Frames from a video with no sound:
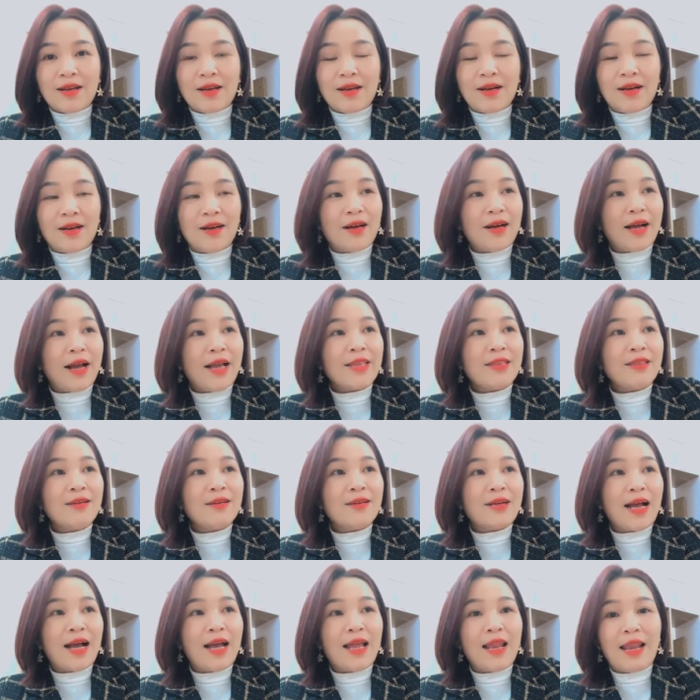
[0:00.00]

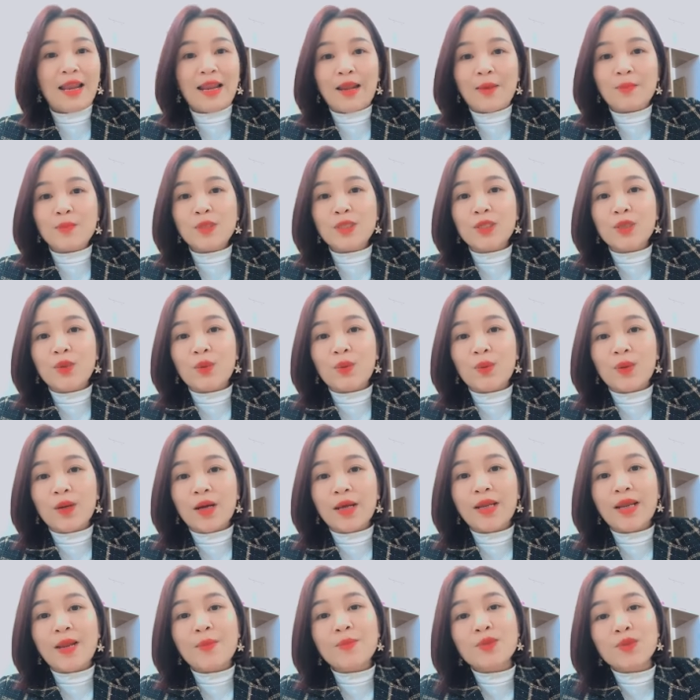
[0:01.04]
24K là 5 triệu,
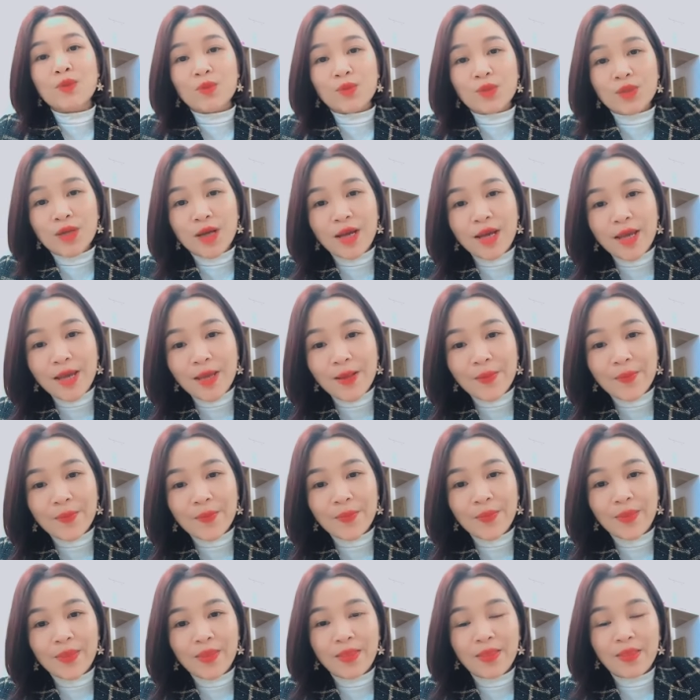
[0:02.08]
gần 5 triệu rưỡi.
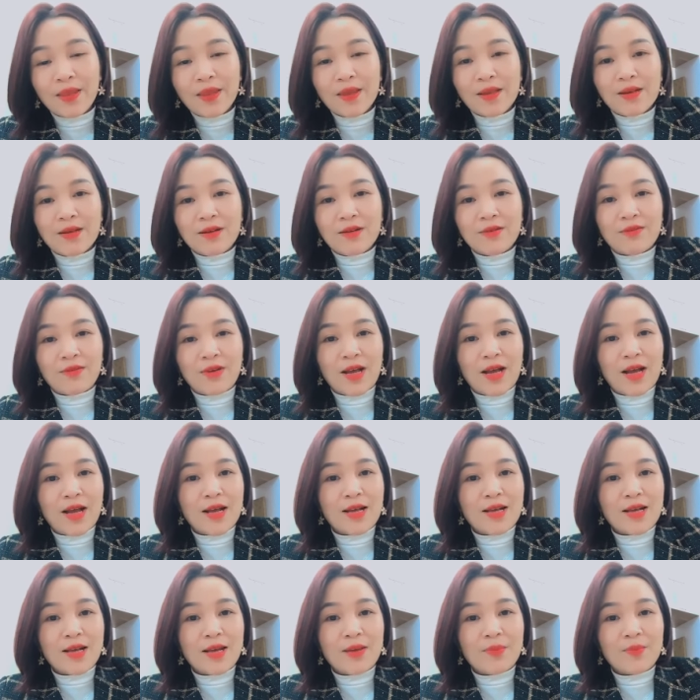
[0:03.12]

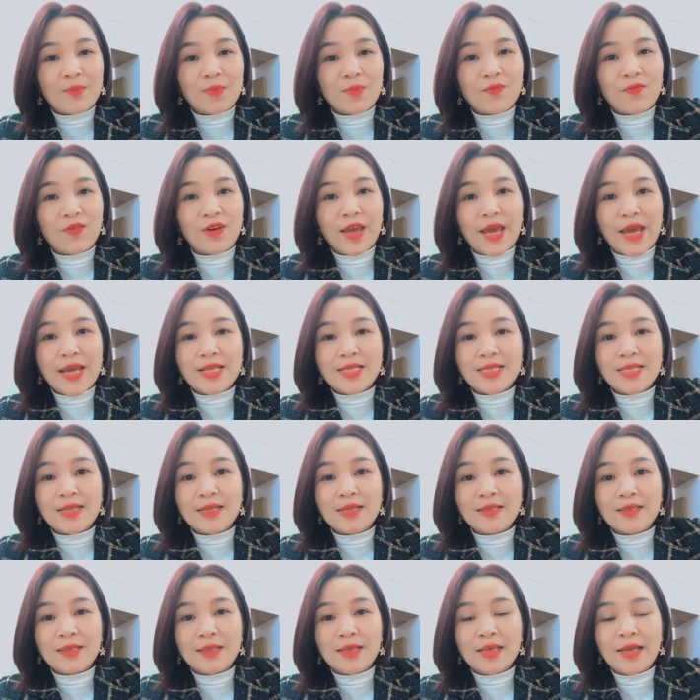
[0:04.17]
Và với
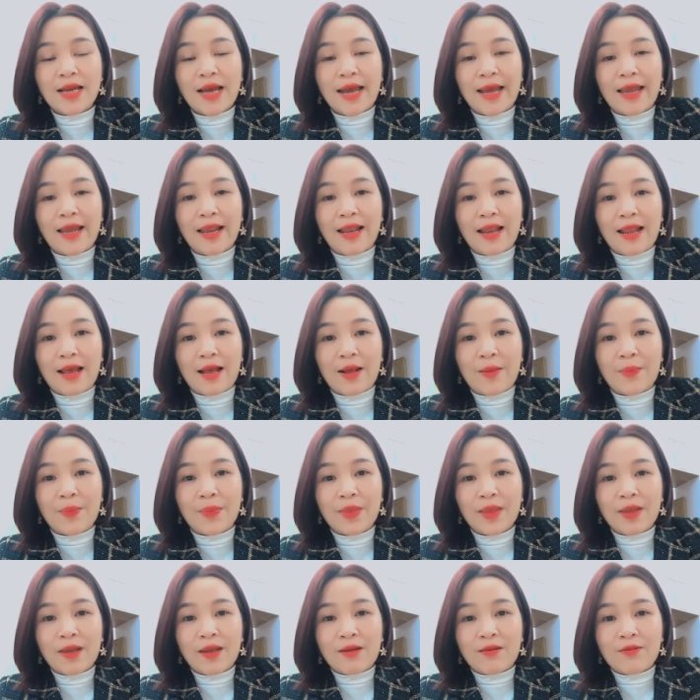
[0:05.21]
SJC hay là
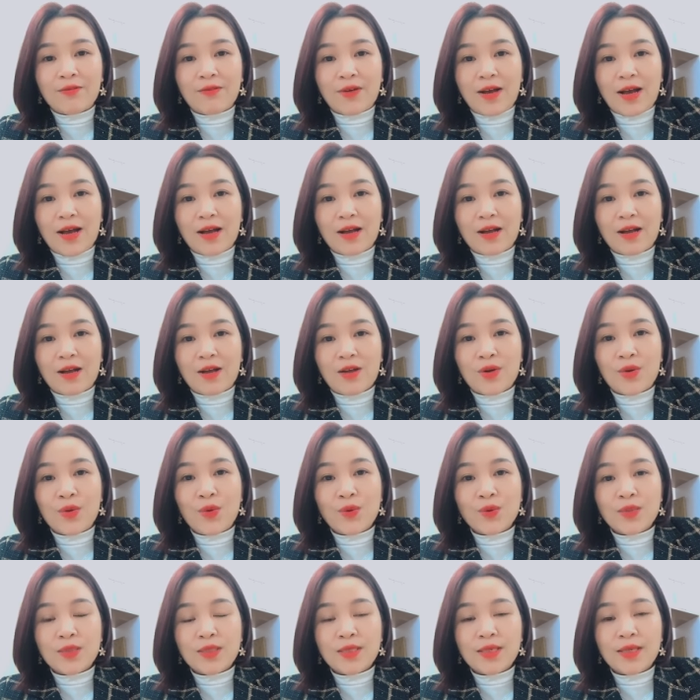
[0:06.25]
vàng
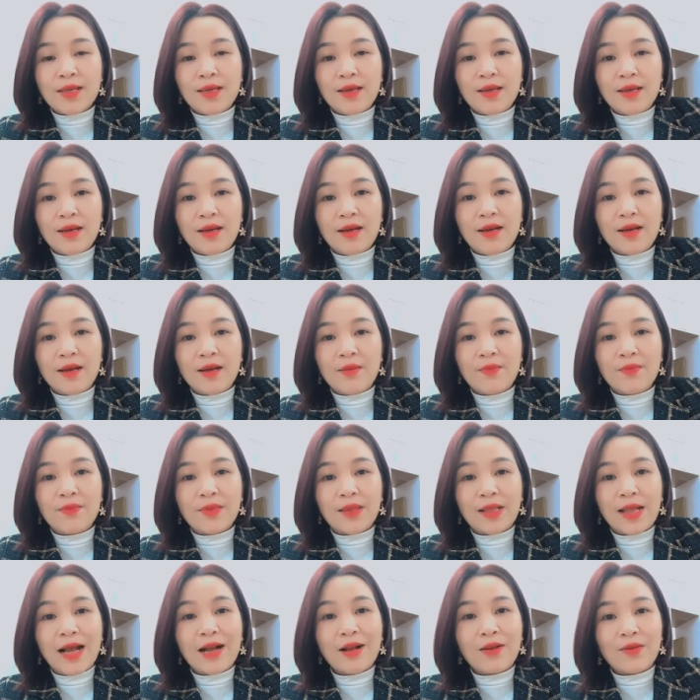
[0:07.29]
Doji,
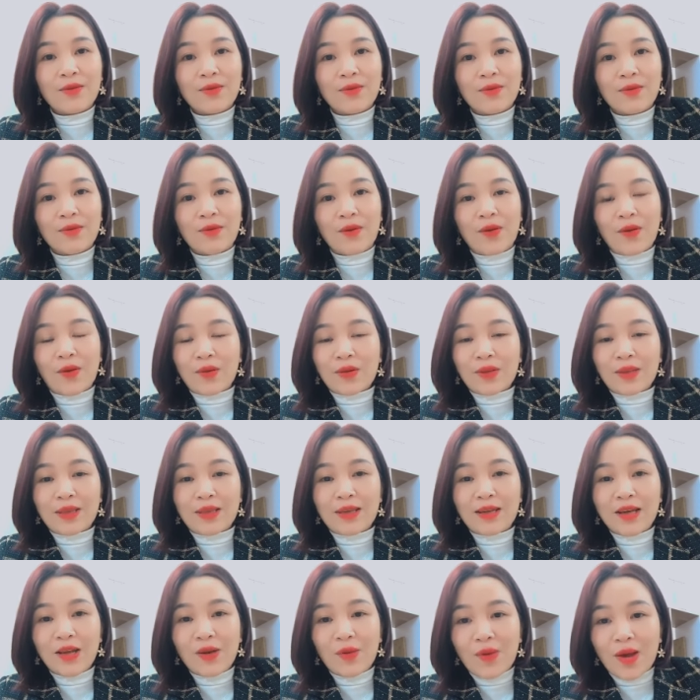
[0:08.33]
các
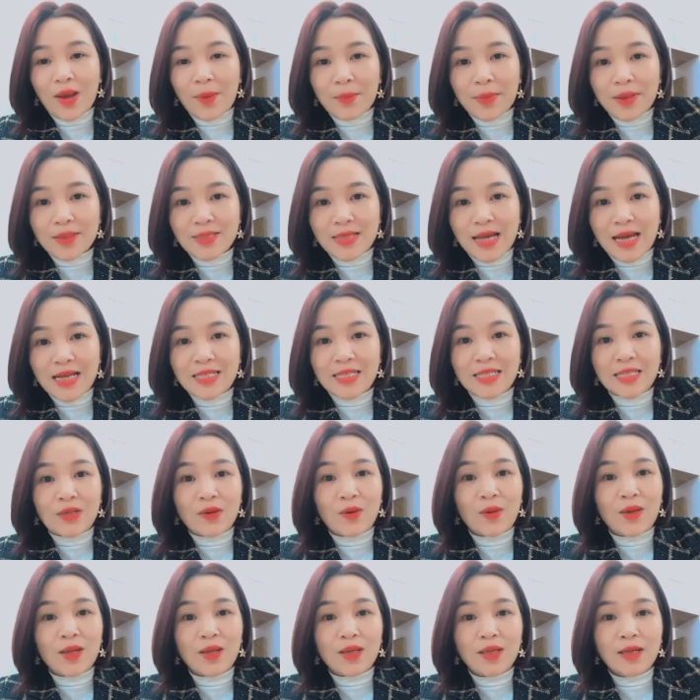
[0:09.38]
những cái loại mà giá trị
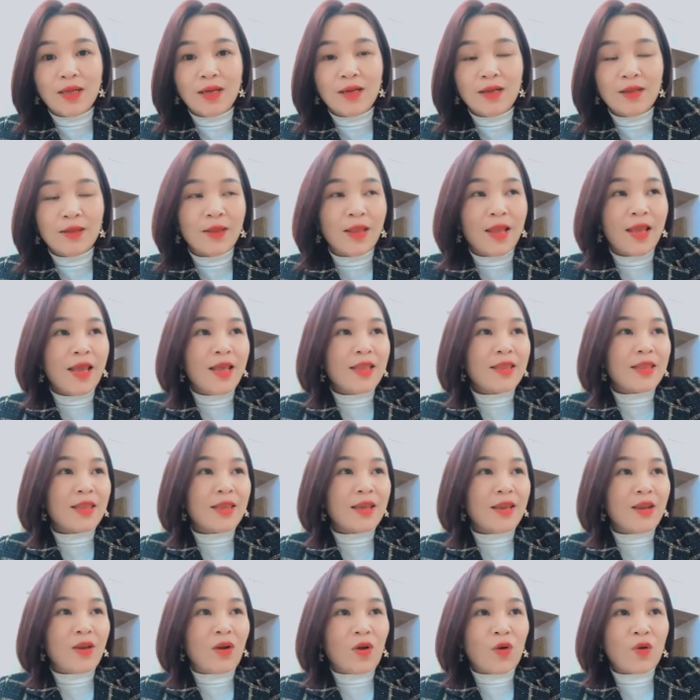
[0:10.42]
nó lớn hơn
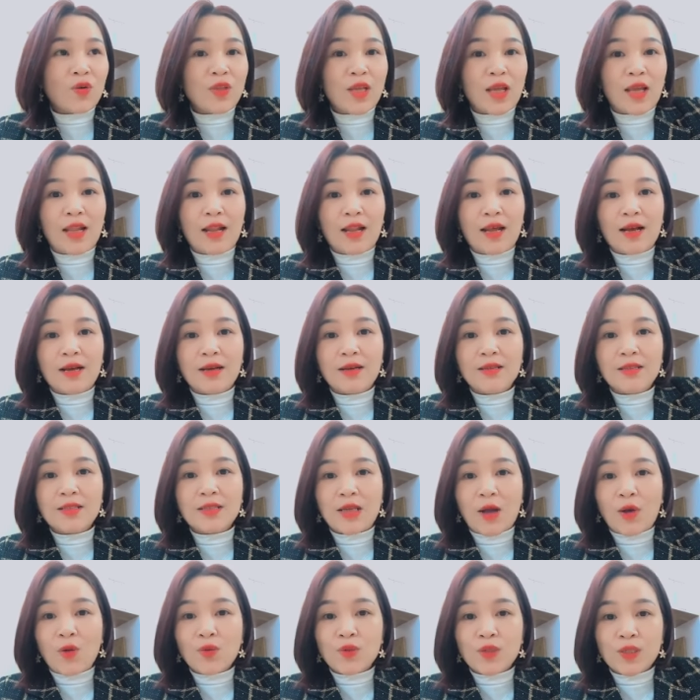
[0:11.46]
thì nó có thể là hơn
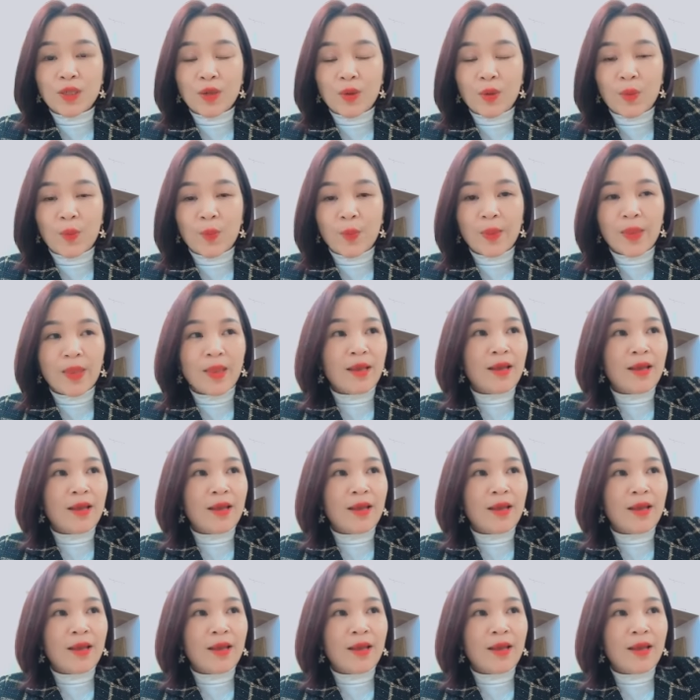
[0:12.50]
6 triệu.